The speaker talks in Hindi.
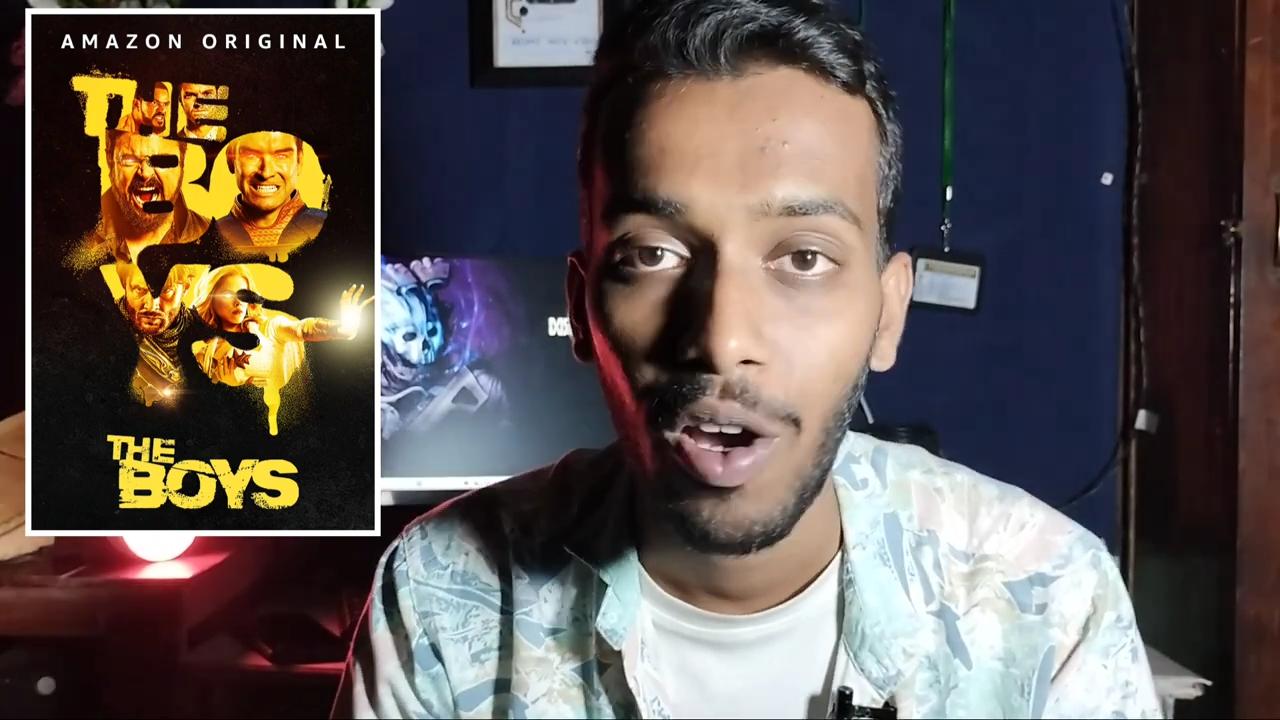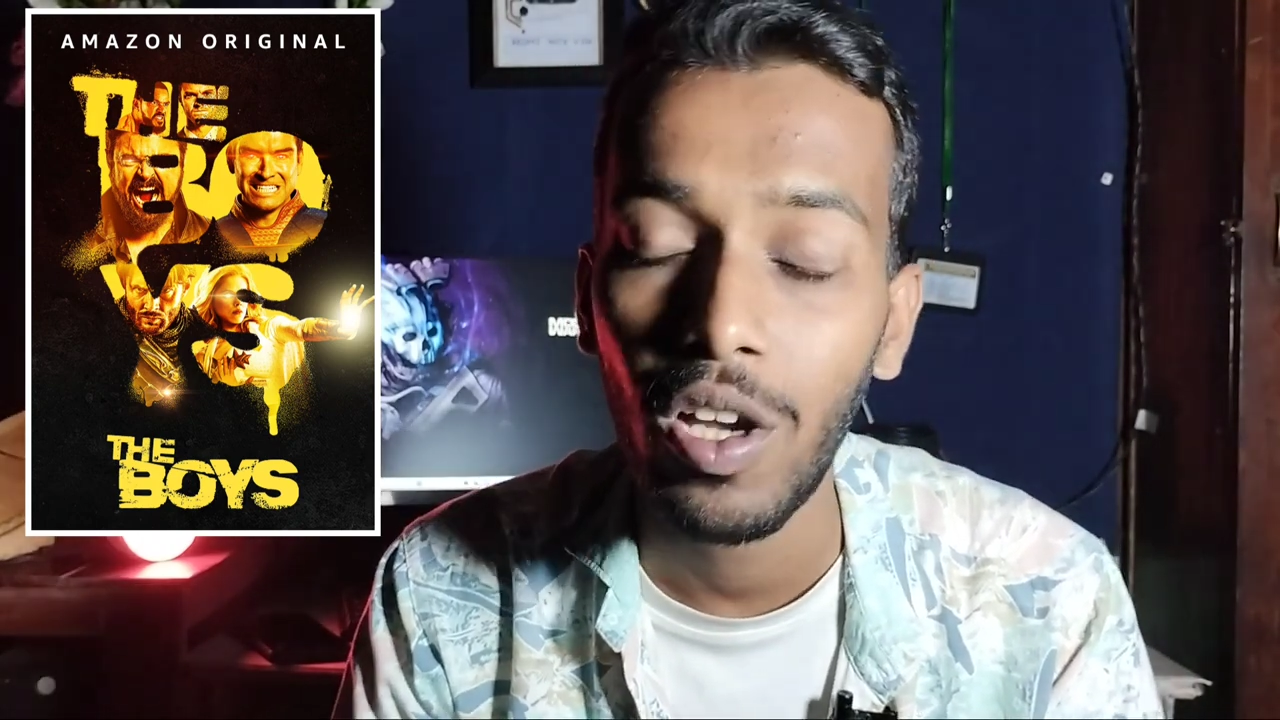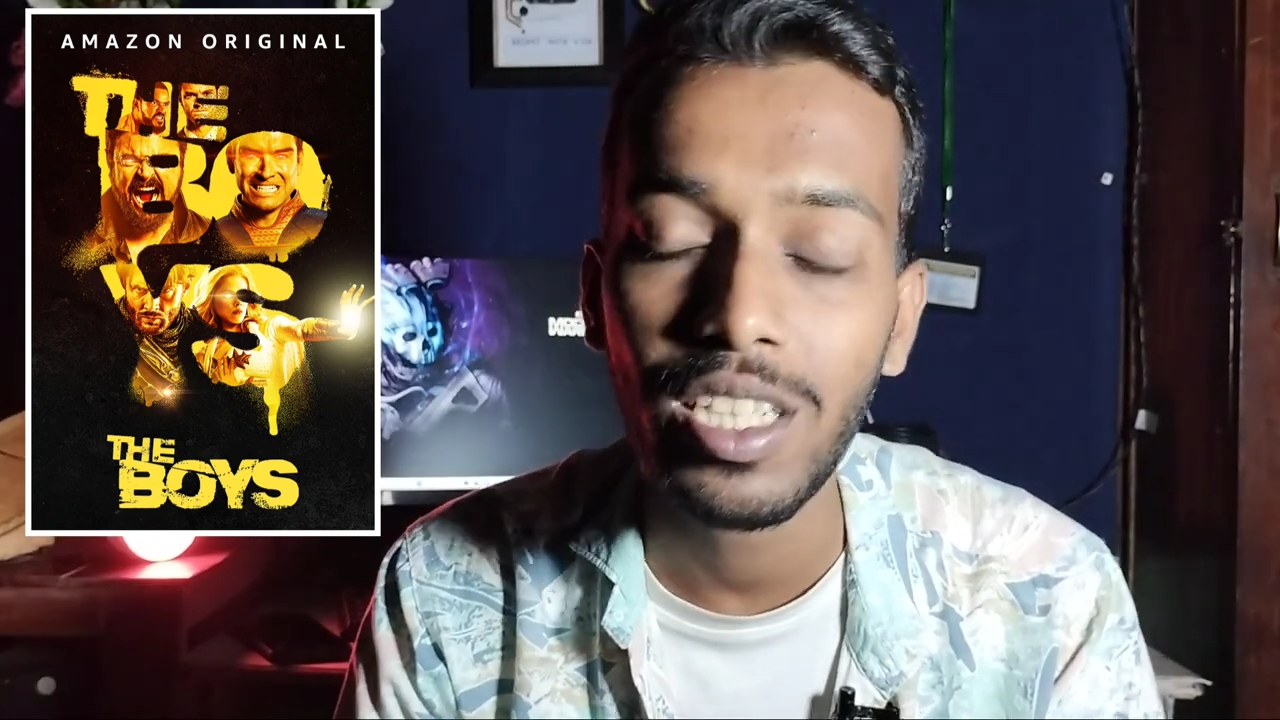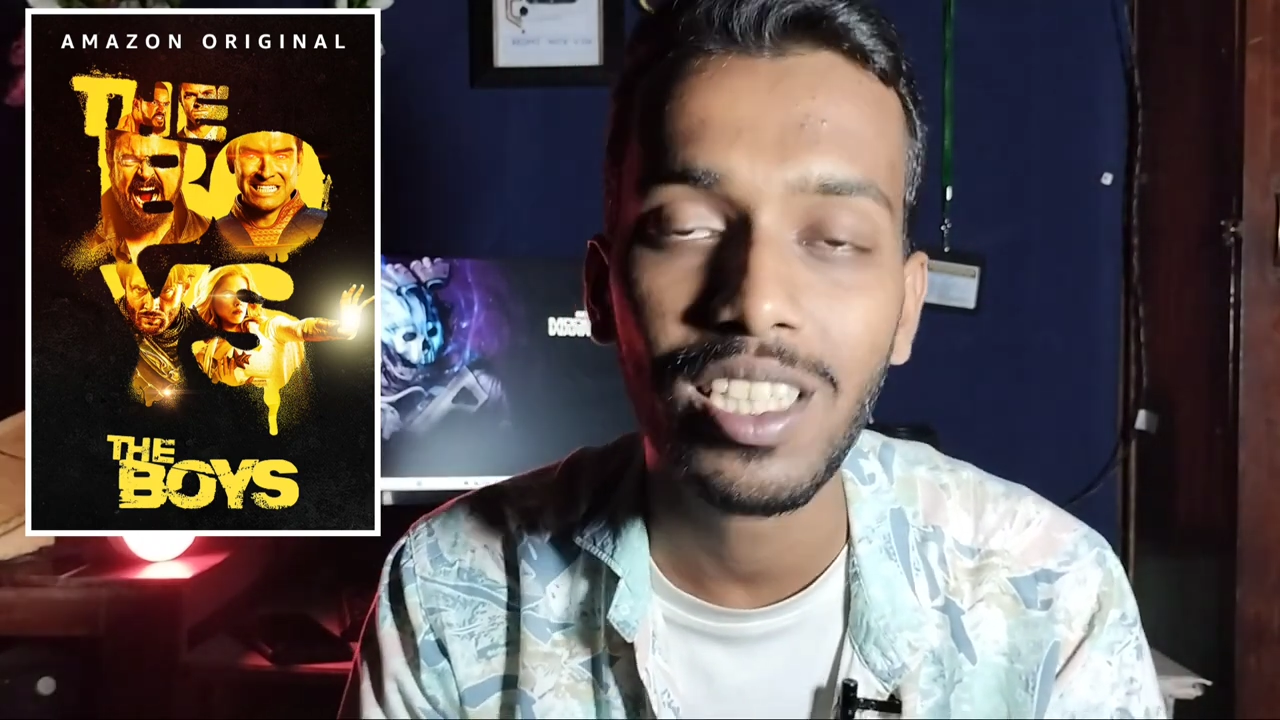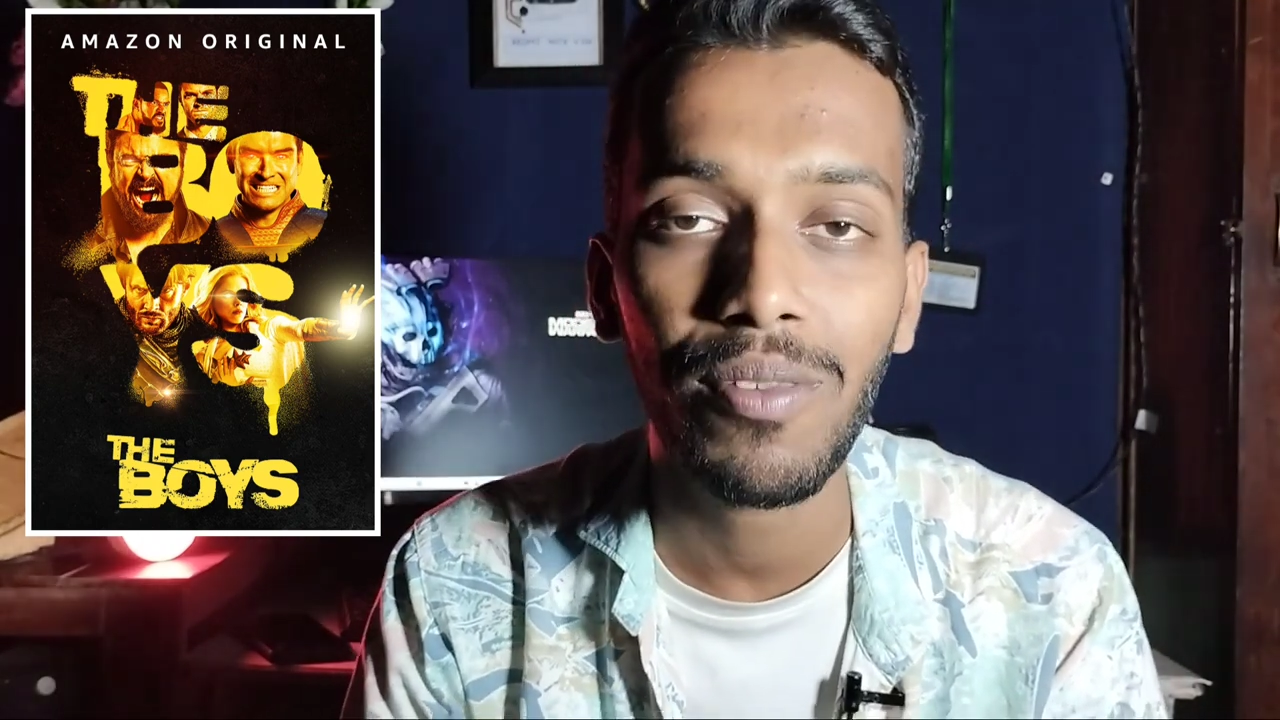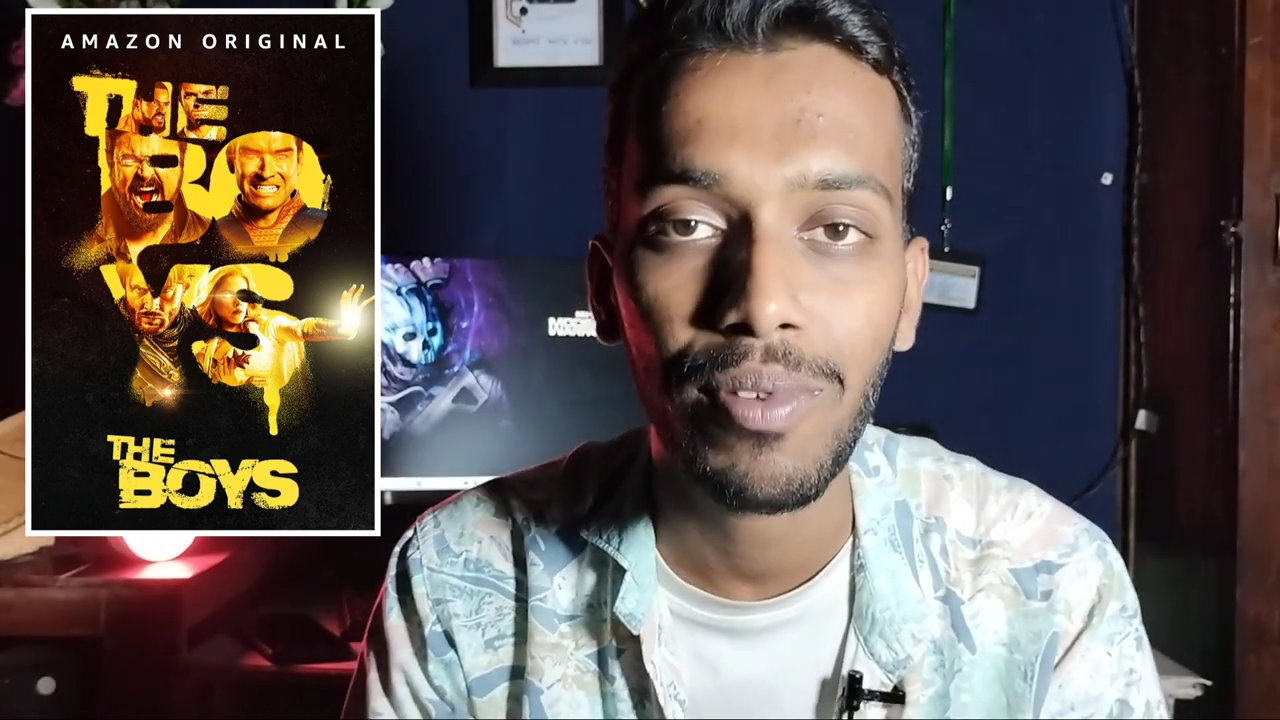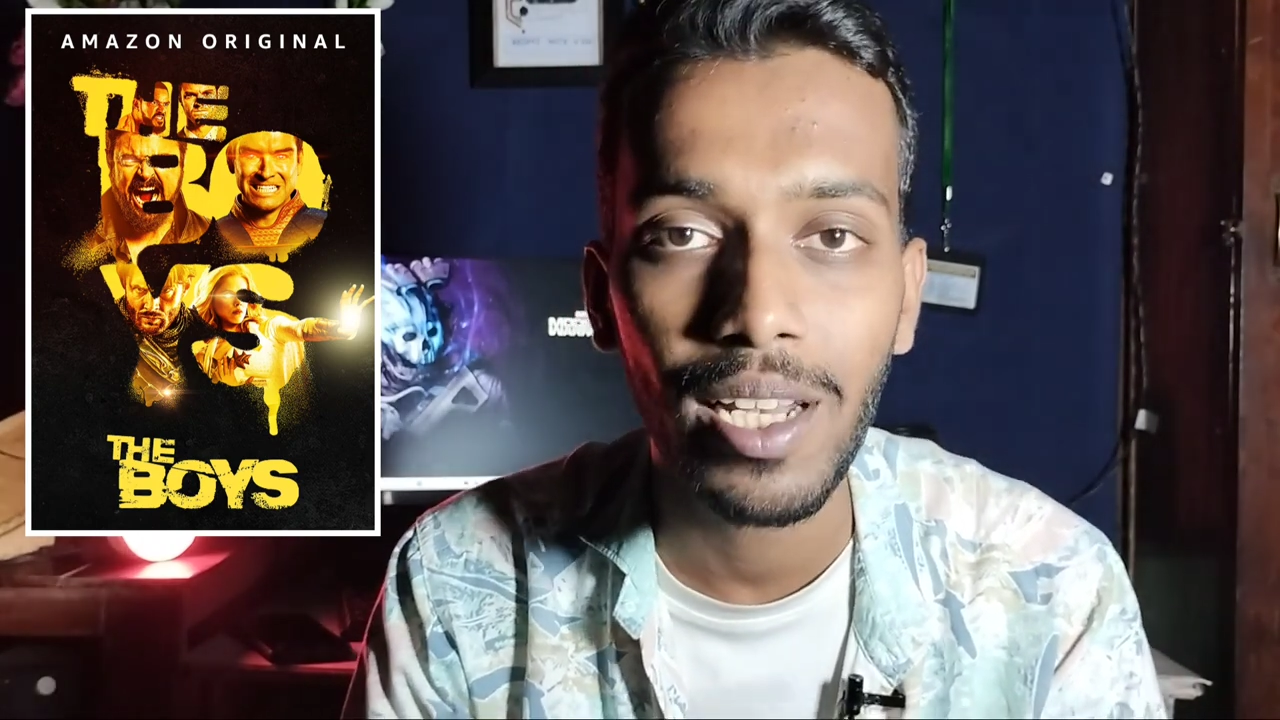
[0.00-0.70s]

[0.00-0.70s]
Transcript: और इसकी